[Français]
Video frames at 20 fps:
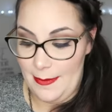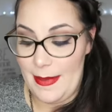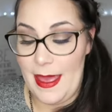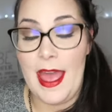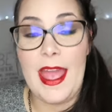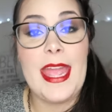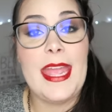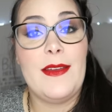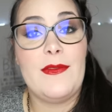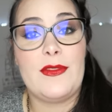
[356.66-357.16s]
et eh
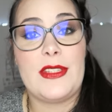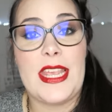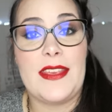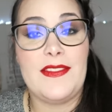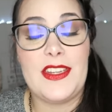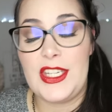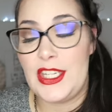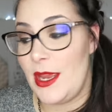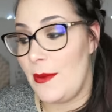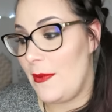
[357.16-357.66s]
ben, eh, vous
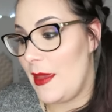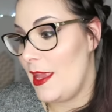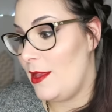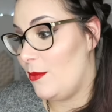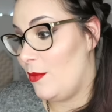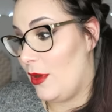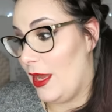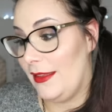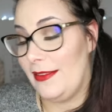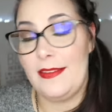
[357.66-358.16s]
avez échappé à
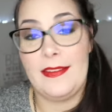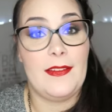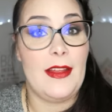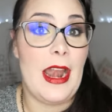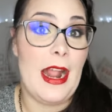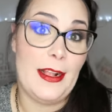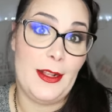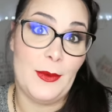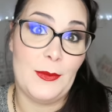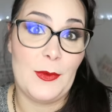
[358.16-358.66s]
une boîte.
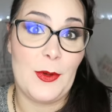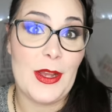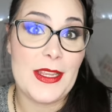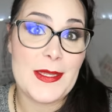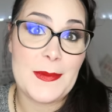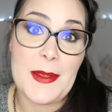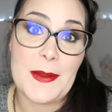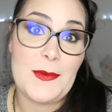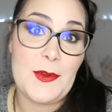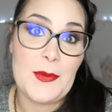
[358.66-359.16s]
Voilà, comme
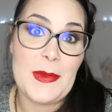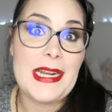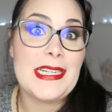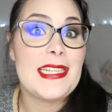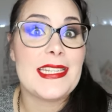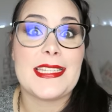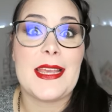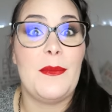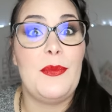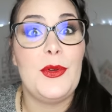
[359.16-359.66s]
quoi, c'est pas plus mal,
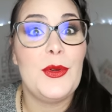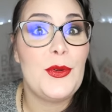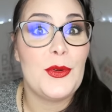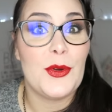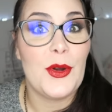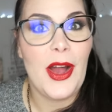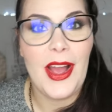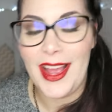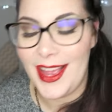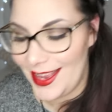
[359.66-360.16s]
ça sera plus
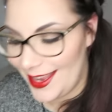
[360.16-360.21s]
court.